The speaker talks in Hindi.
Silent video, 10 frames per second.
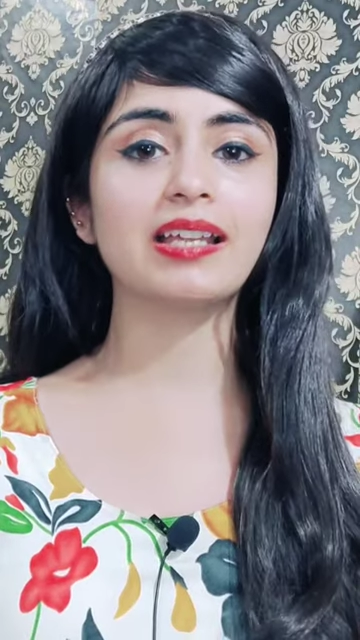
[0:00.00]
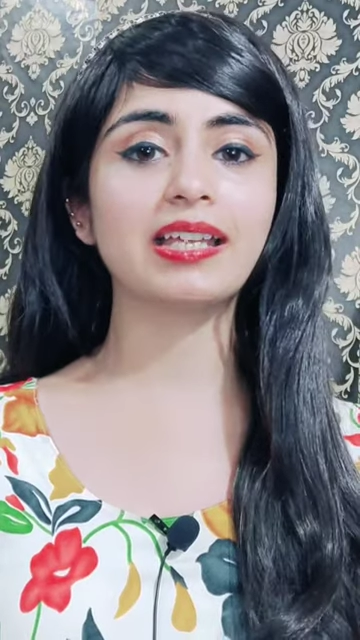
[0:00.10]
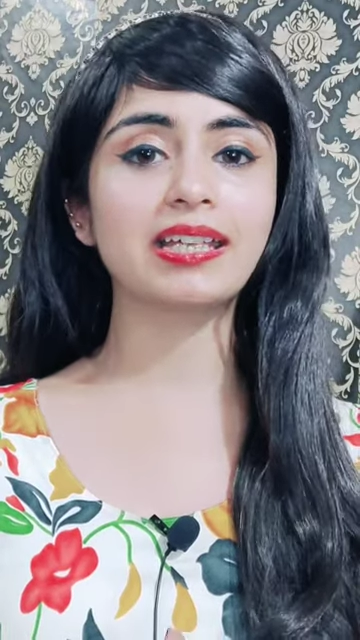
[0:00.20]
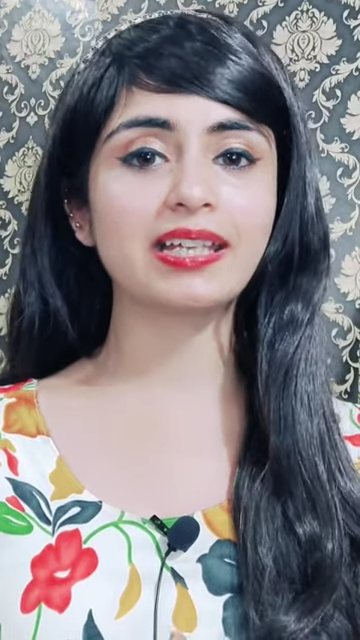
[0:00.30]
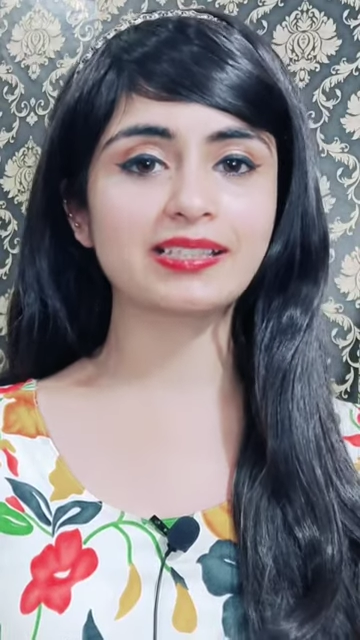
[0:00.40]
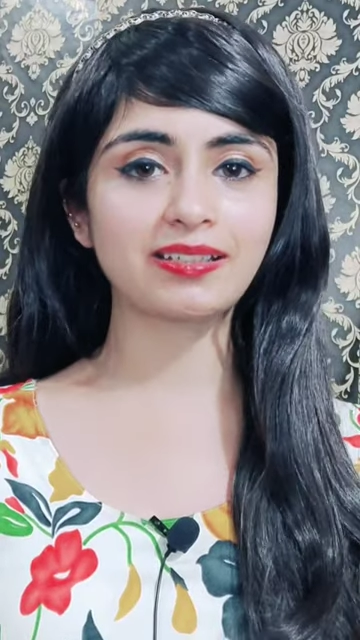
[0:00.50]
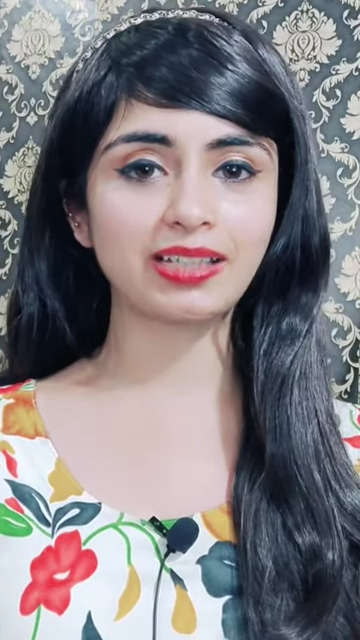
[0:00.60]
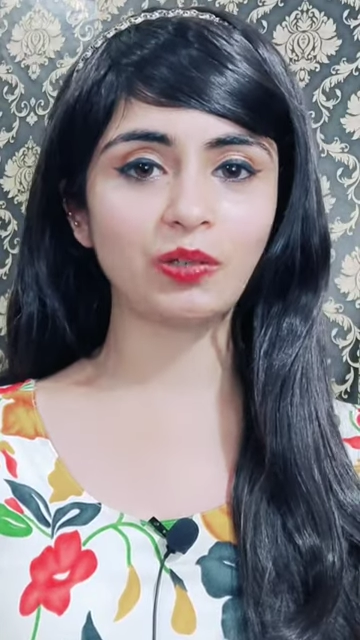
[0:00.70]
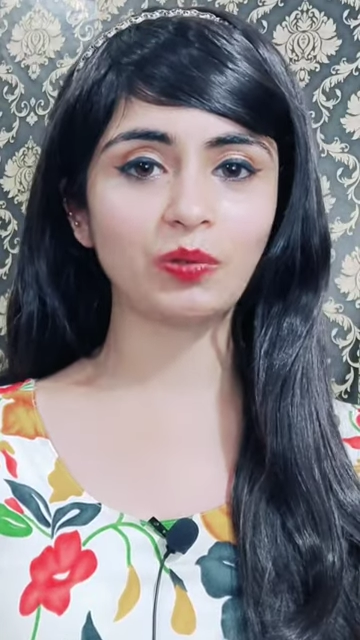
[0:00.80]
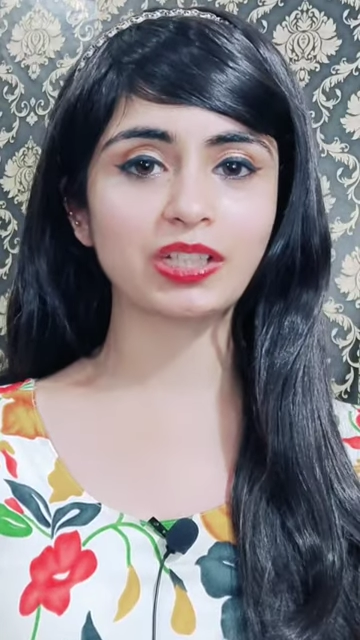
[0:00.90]
लेकिन ऐसा
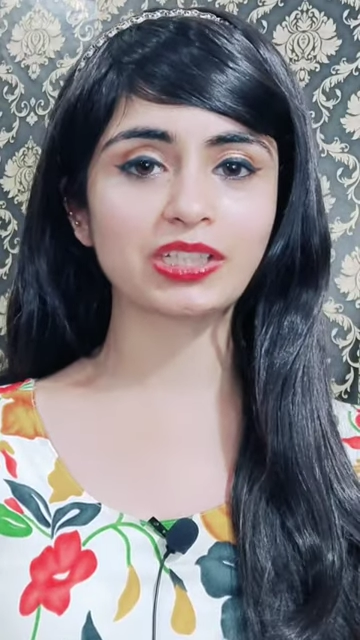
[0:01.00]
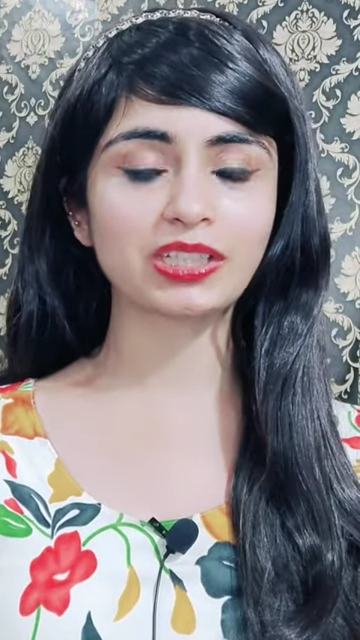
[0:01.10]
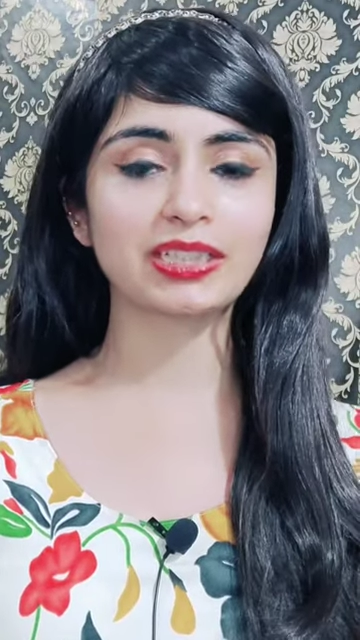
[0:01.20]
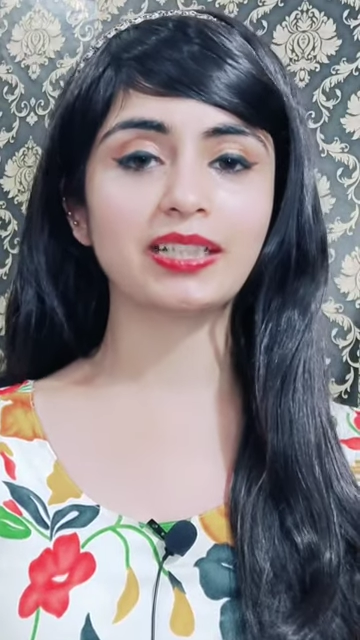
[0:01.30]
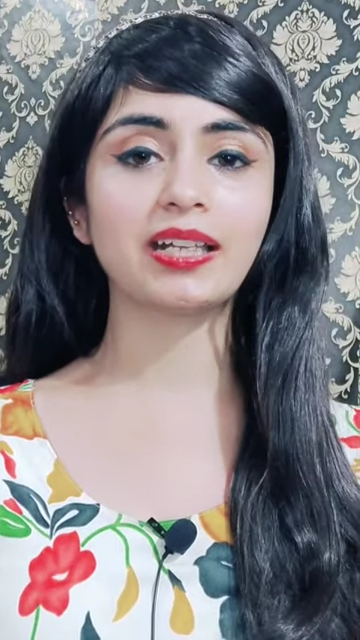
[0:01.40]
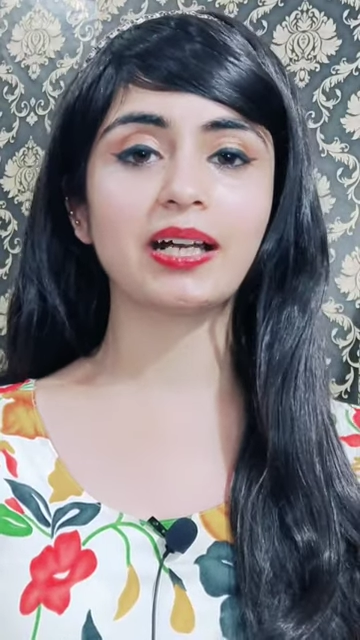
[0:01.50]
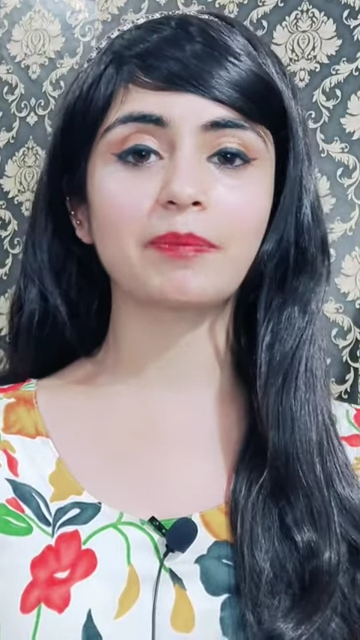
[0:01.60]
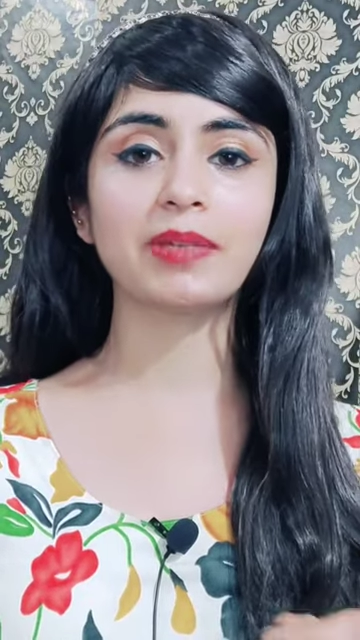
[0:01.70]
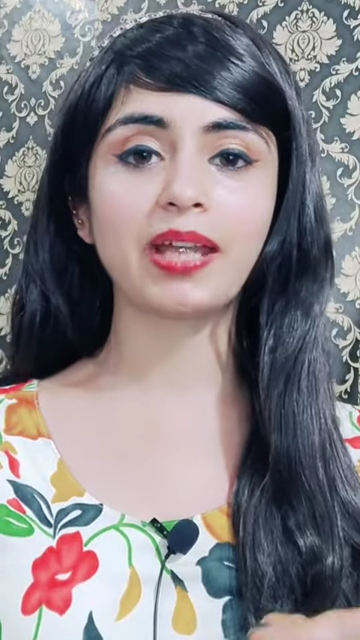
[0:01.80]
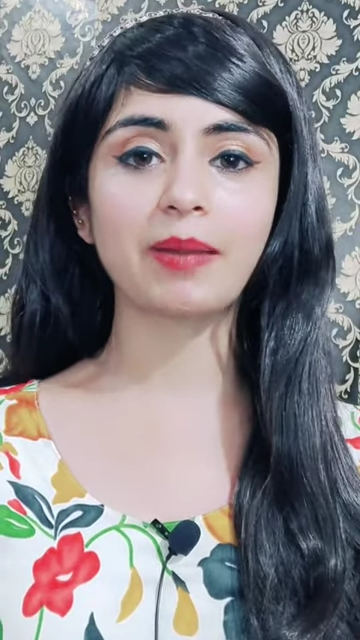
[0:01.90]
नहीं होना चाहिए
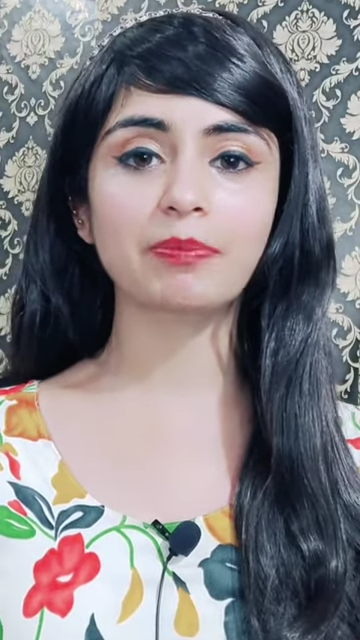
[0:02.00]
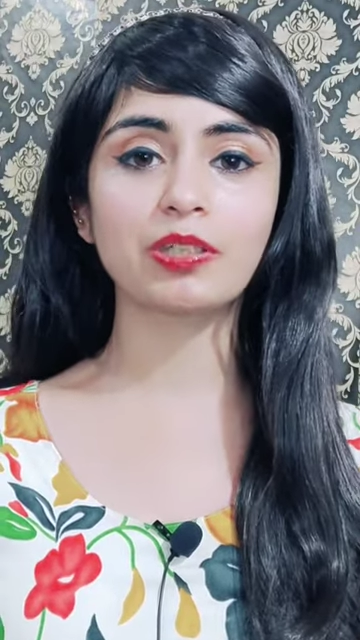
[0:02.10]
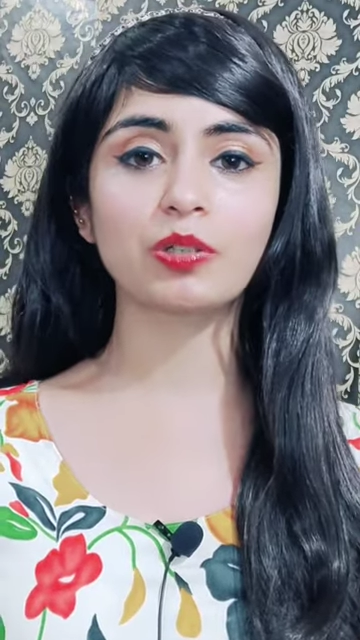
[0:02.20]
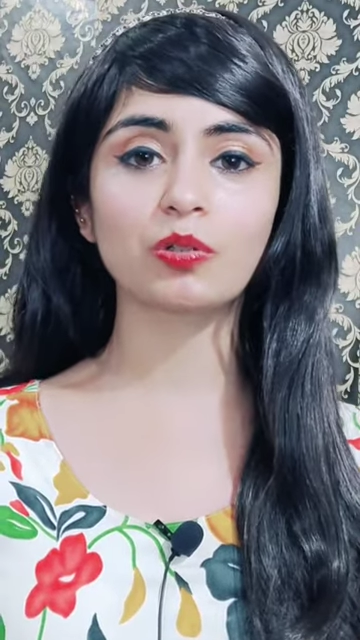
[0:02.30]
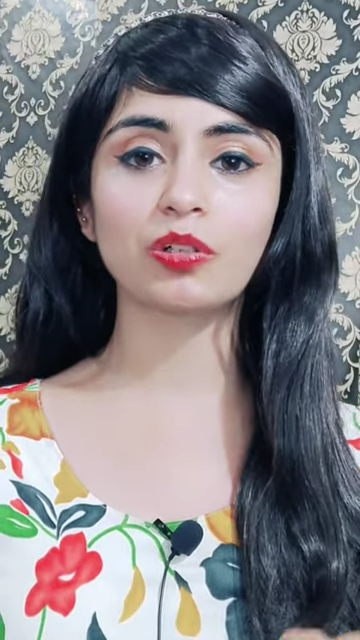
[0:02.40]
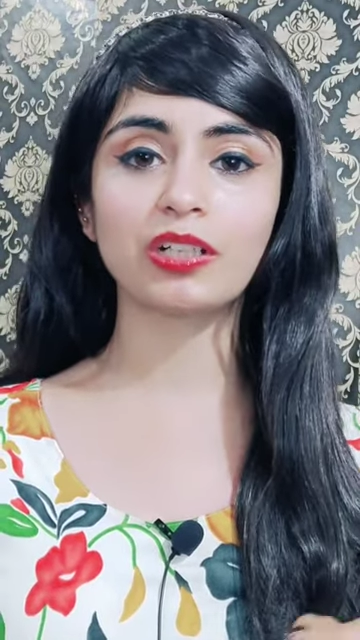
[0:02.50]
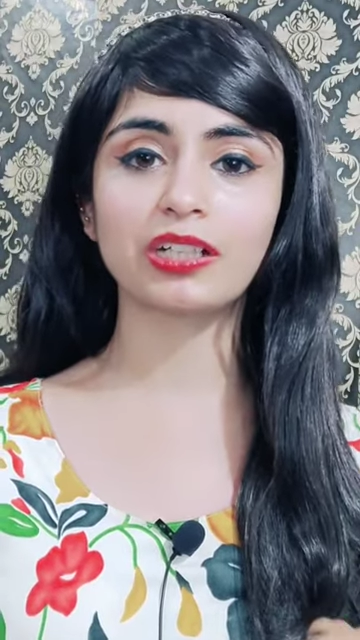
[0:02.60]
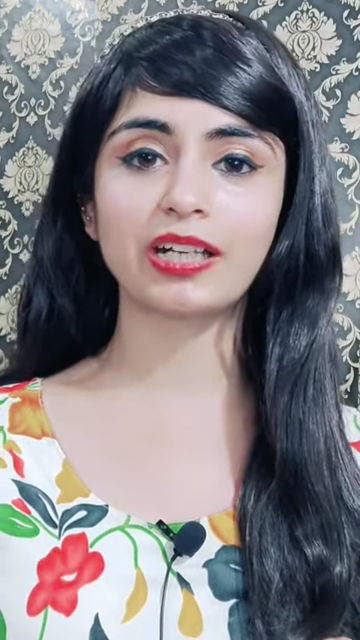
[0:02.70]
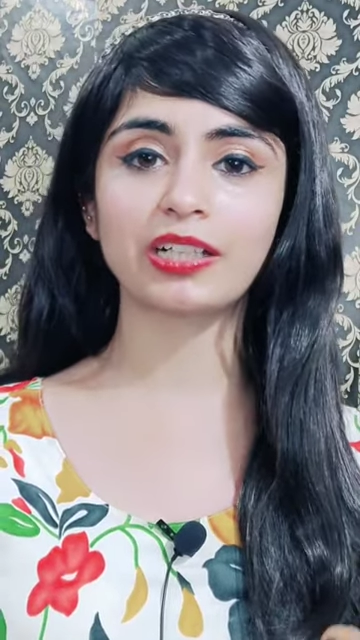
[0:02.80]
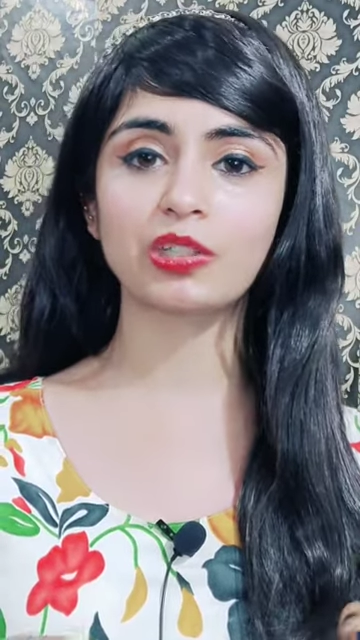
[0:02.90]
अपना एप्टीट्यूड और
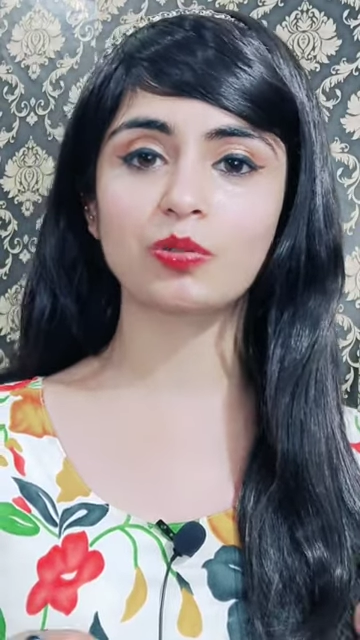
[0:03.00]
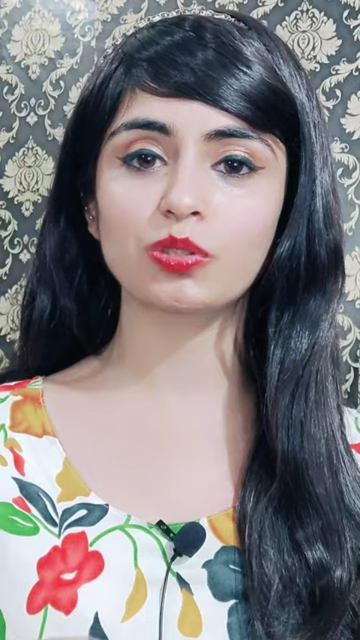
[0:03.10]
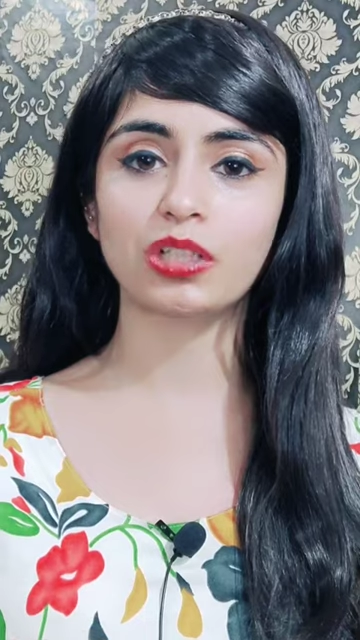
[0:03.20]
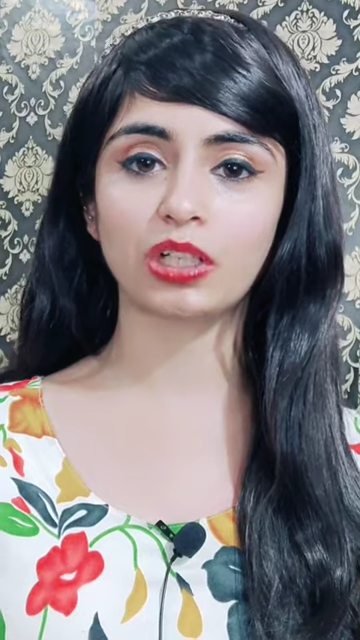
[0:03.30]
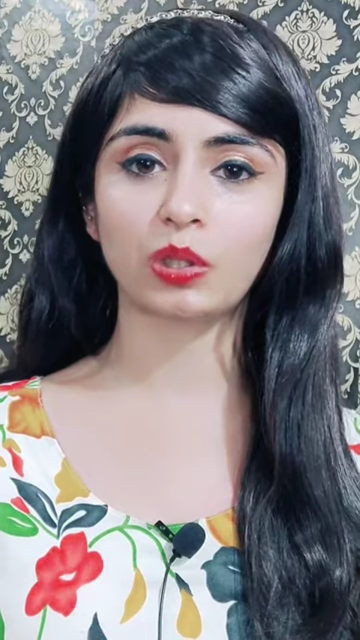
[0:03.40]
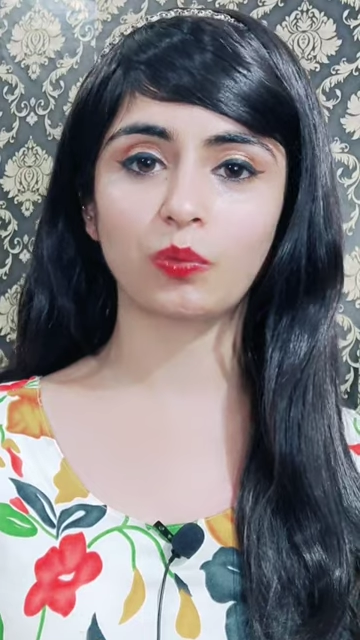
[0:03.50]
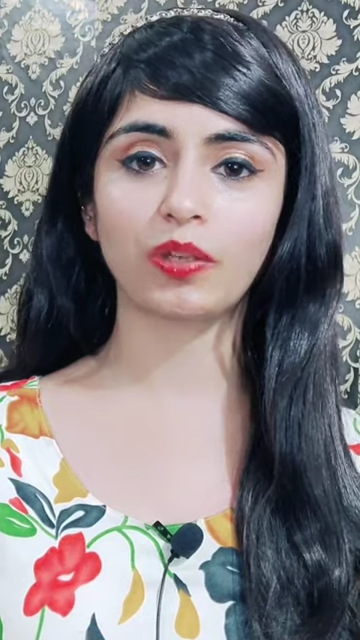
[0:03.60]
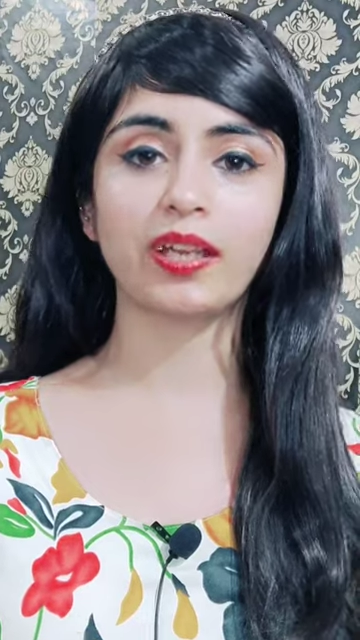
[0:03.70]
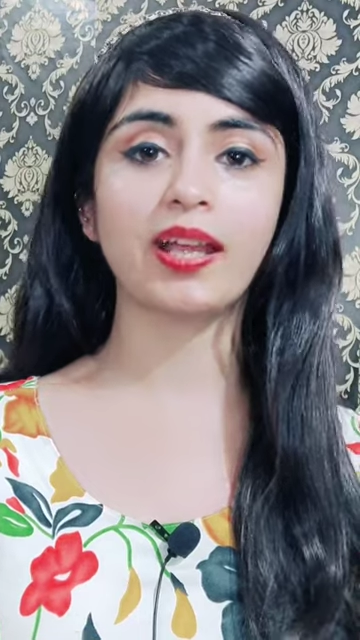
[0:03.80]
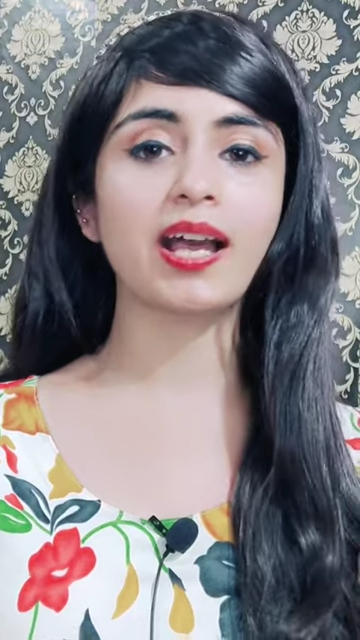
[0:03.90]
इंटेलेक्ट यूज़ करते
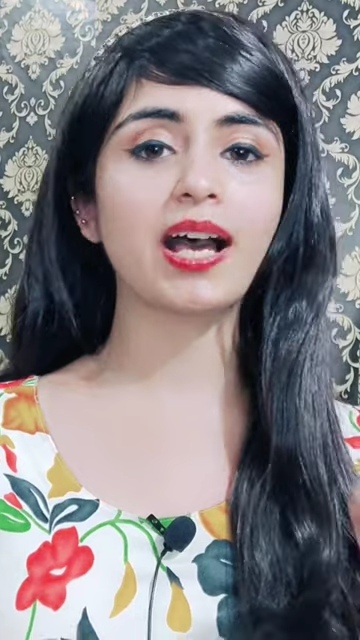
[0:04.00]
हुए